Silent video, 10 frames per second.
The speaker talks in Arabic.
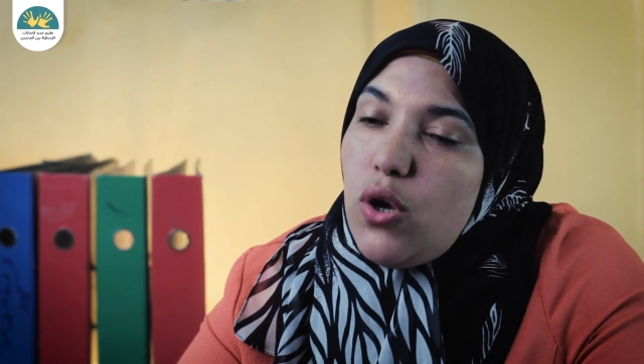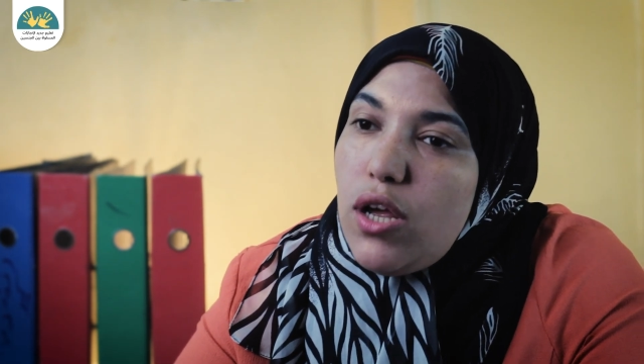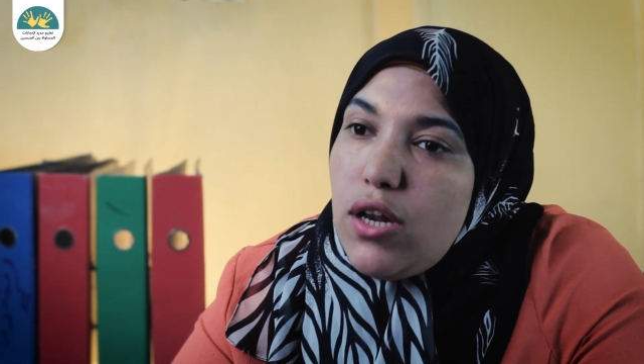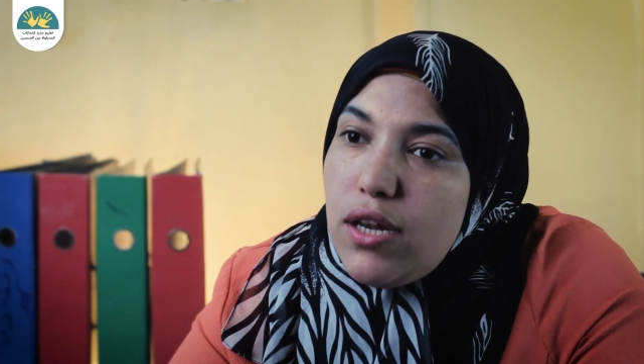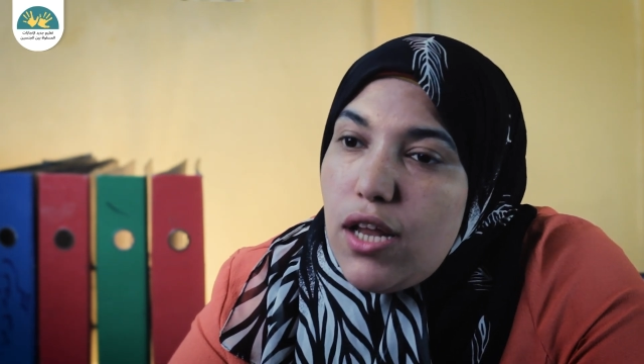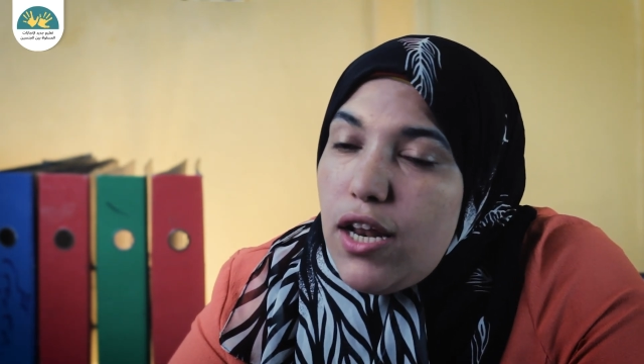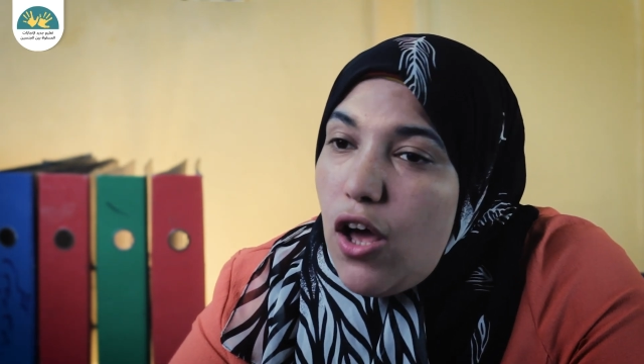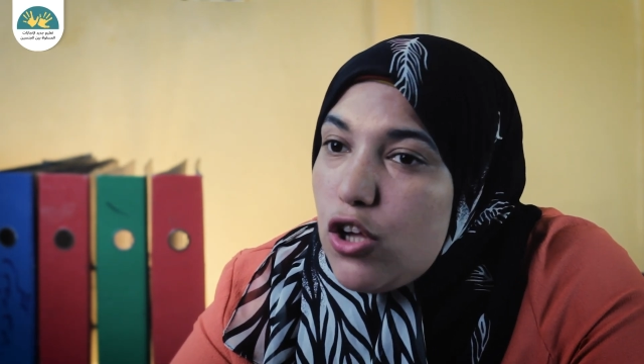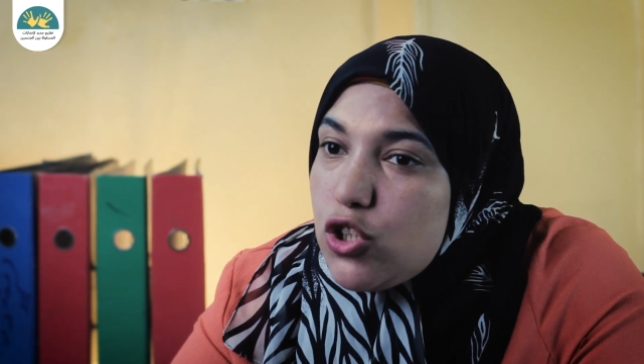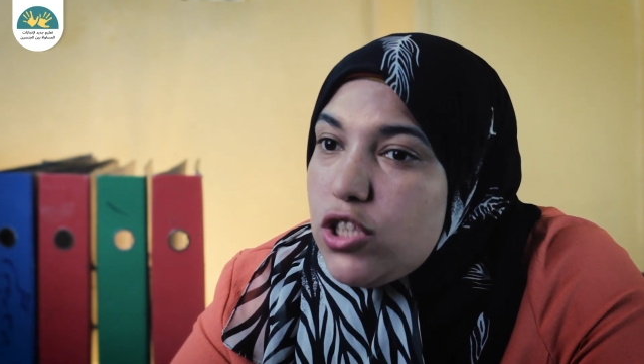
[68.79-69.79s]

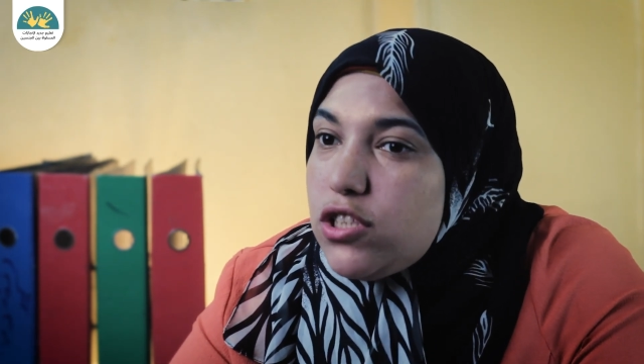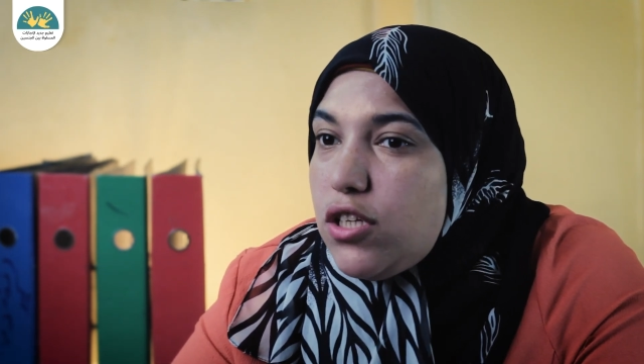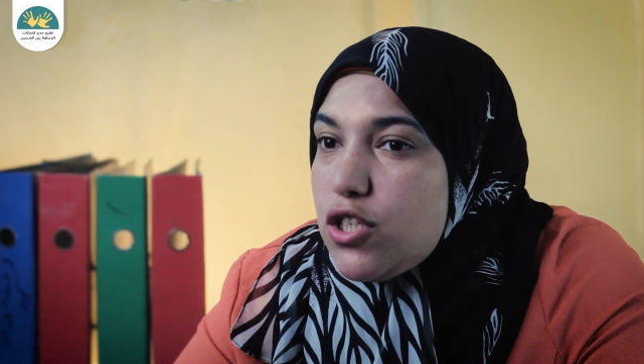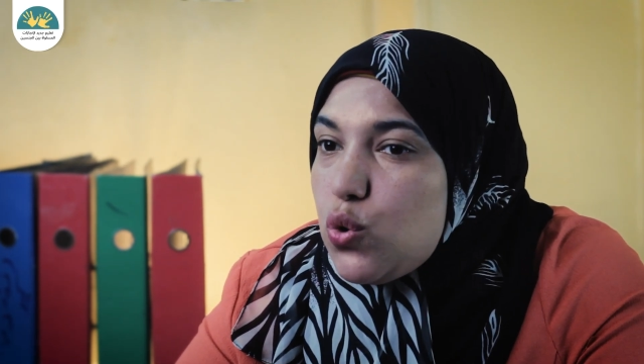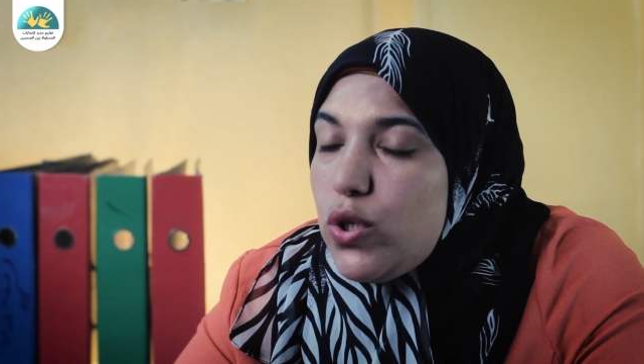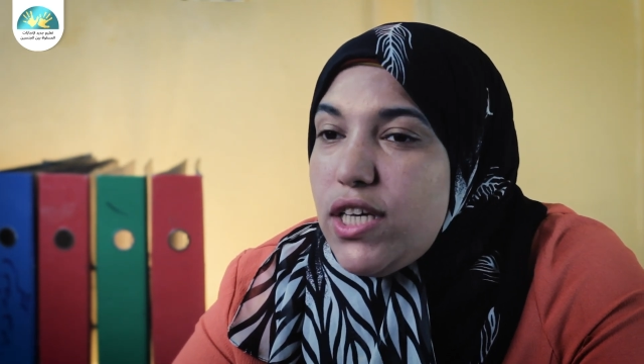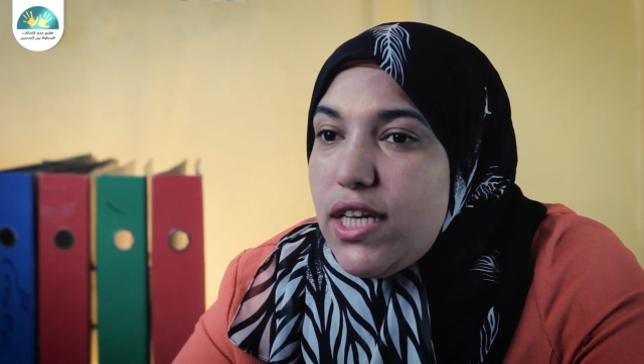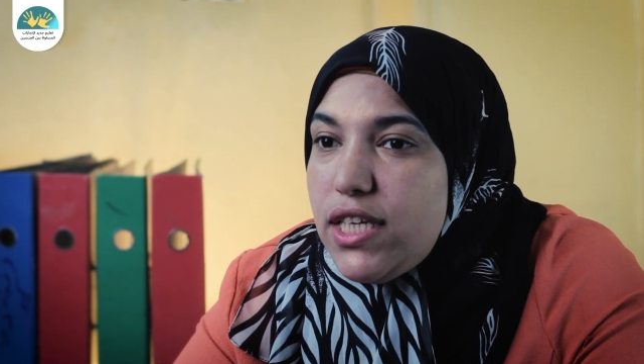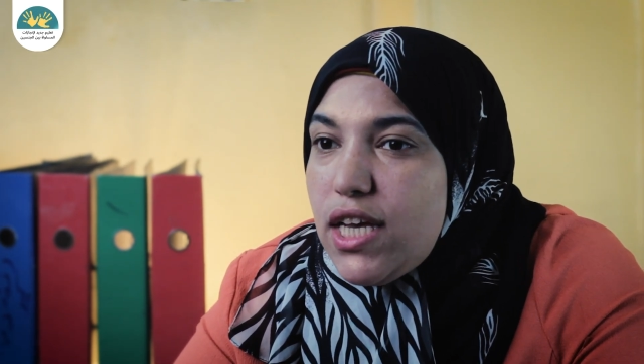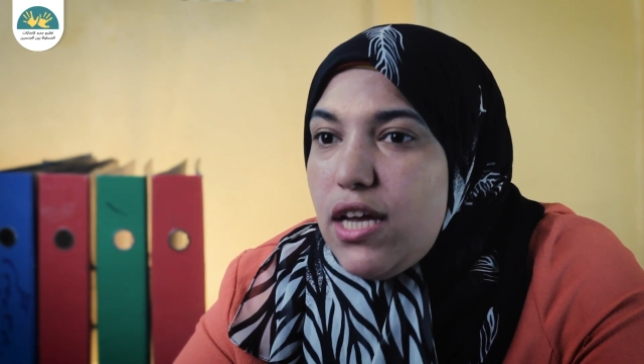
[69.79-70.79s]
الاعضاء التناسليه
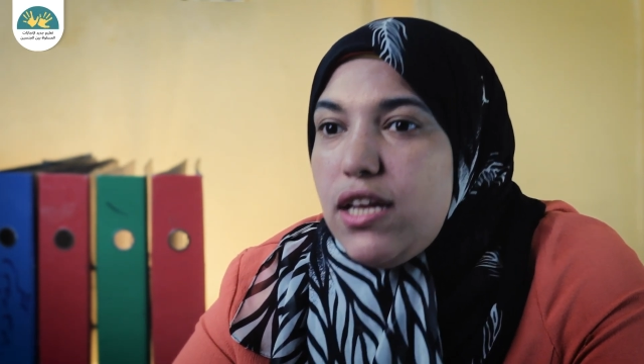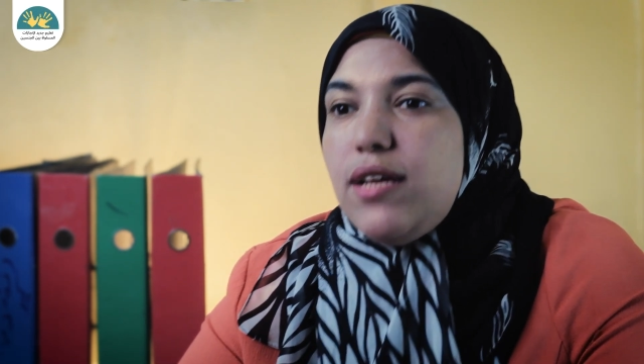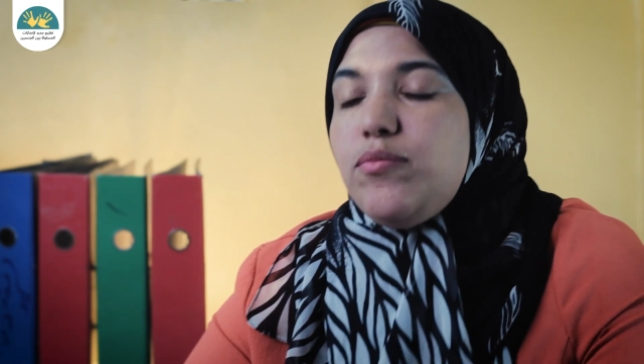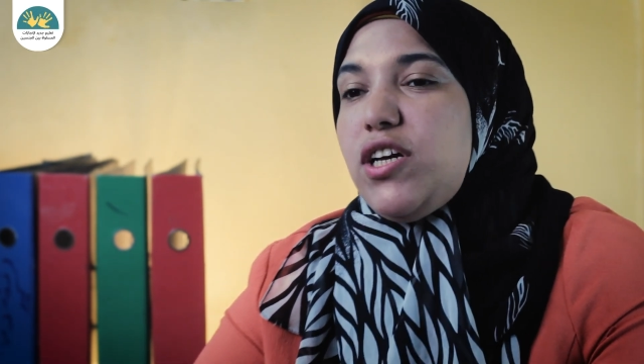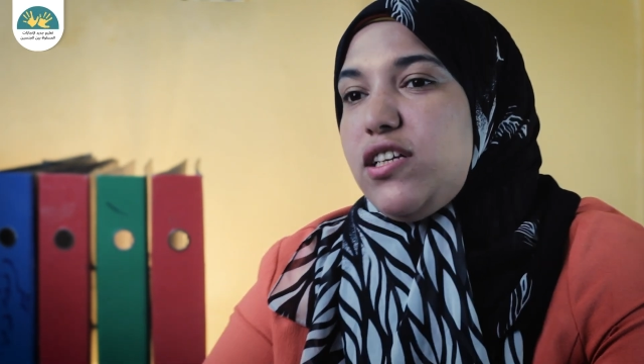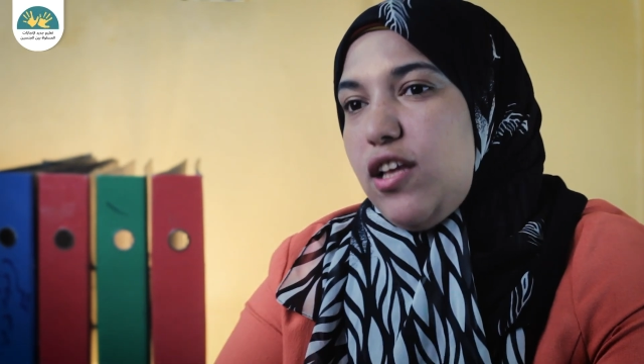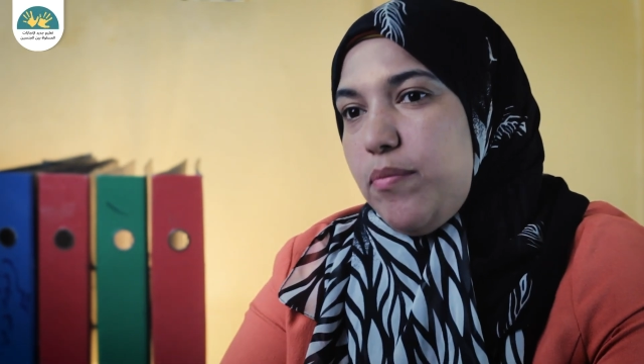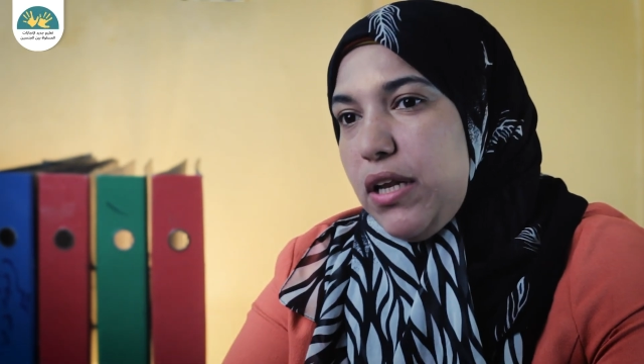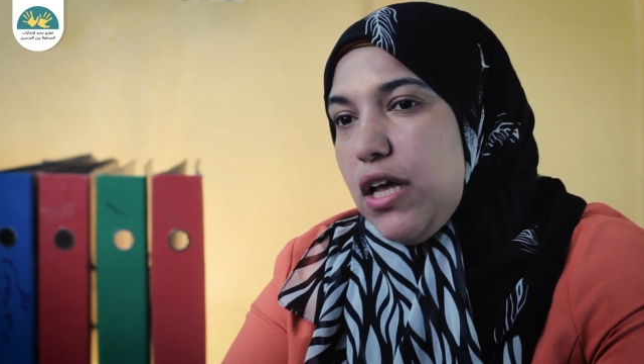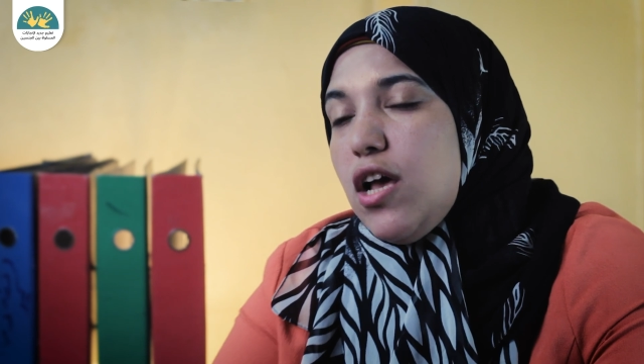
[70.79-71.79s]
ليها لم
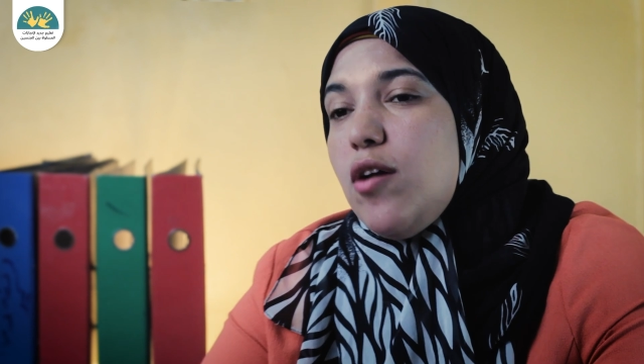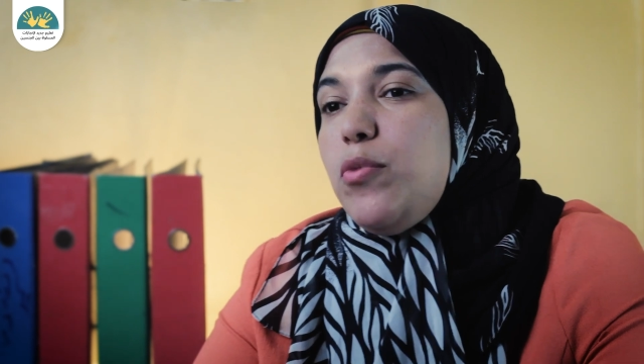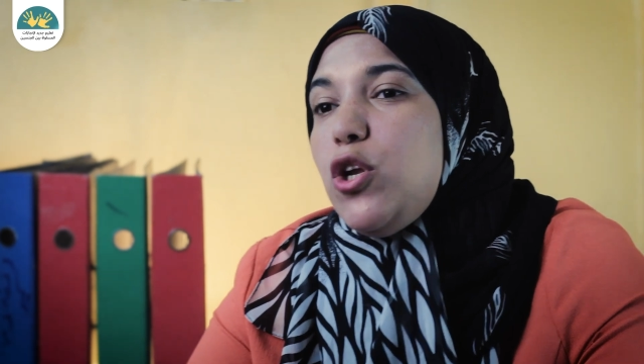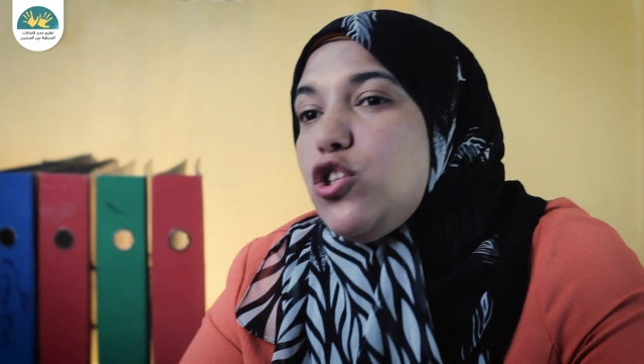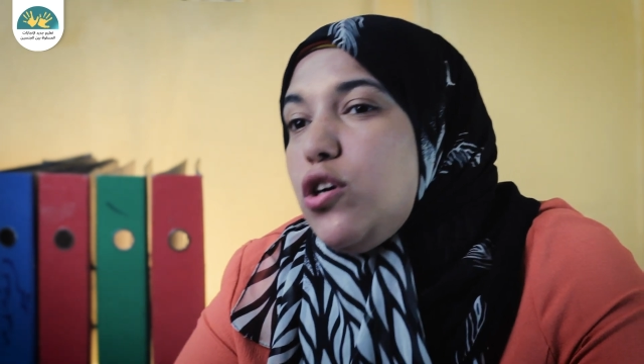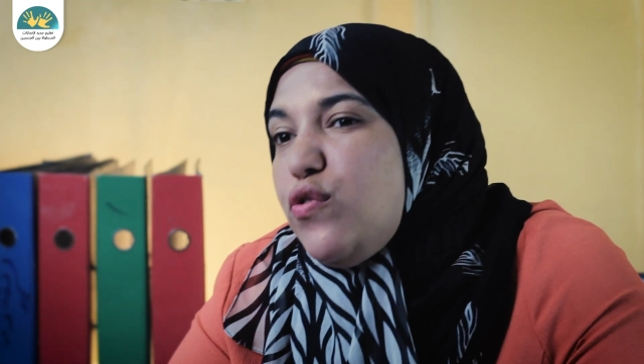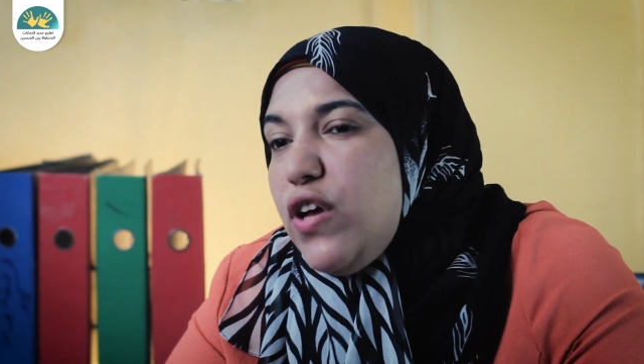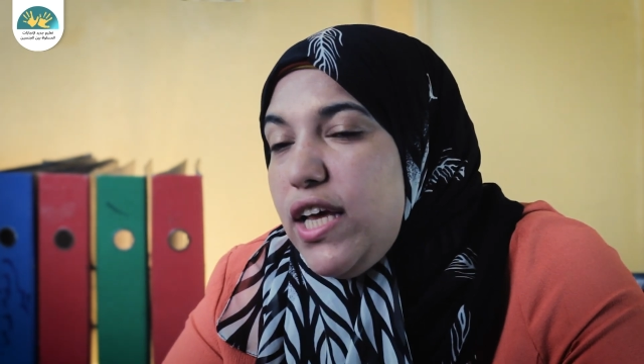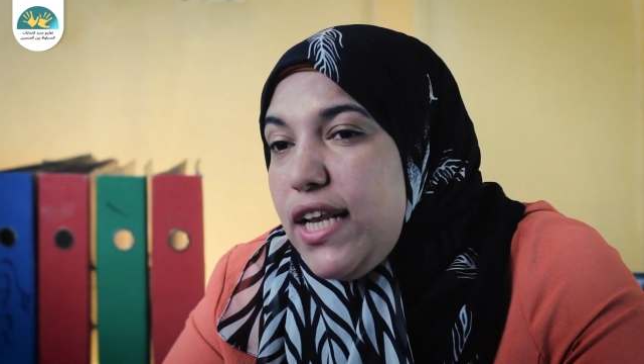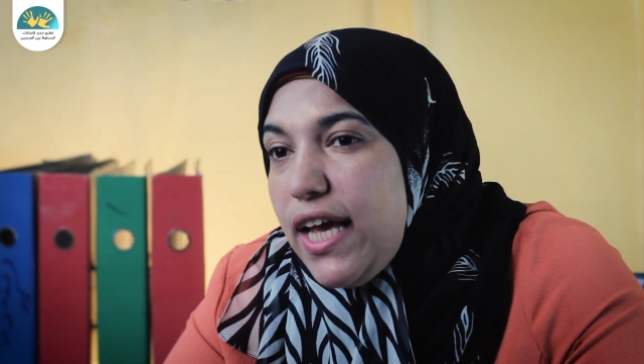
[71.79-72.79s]
تكتمل بالاضافه
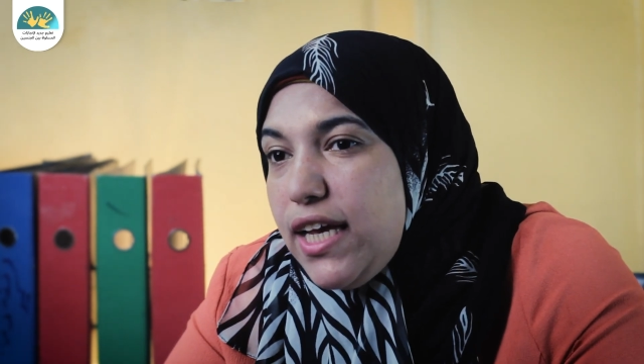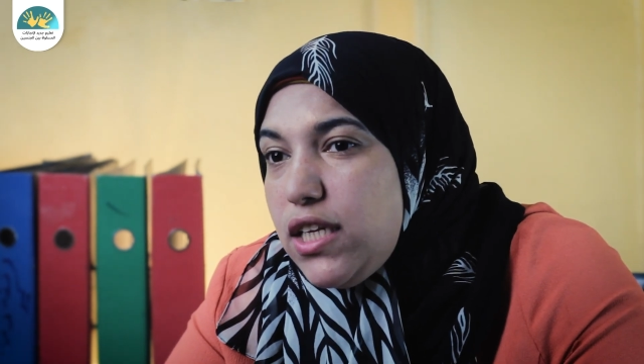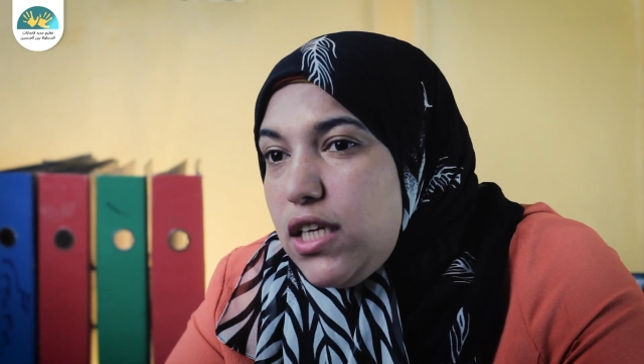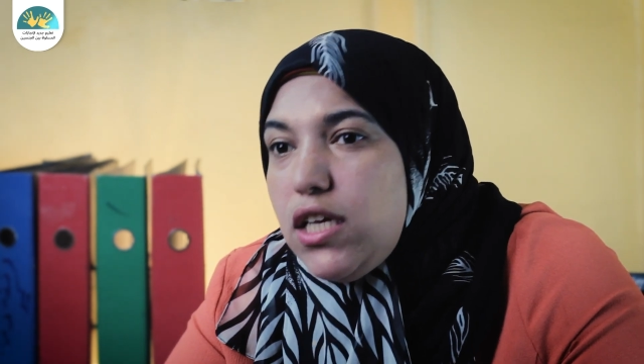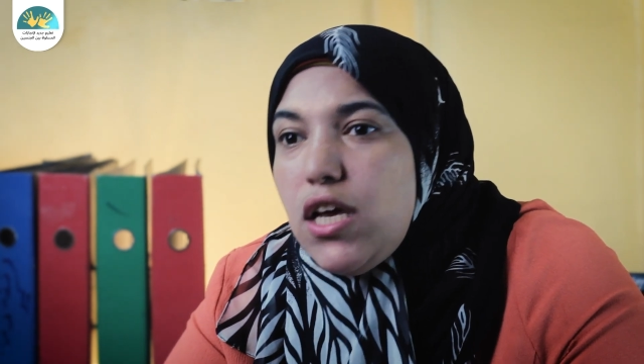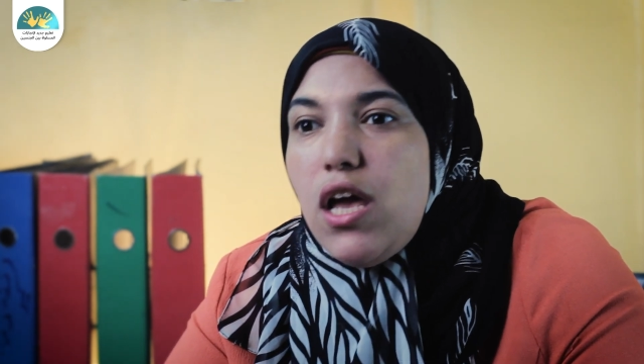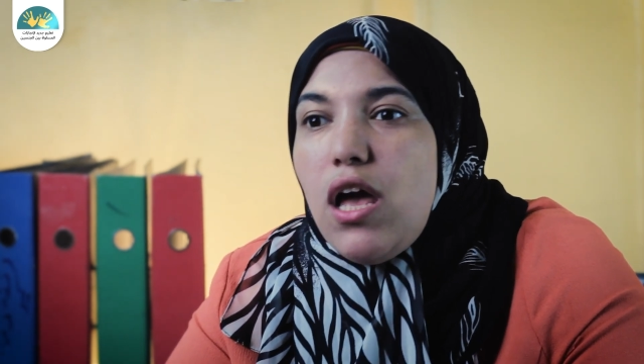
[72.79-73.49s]
الى ان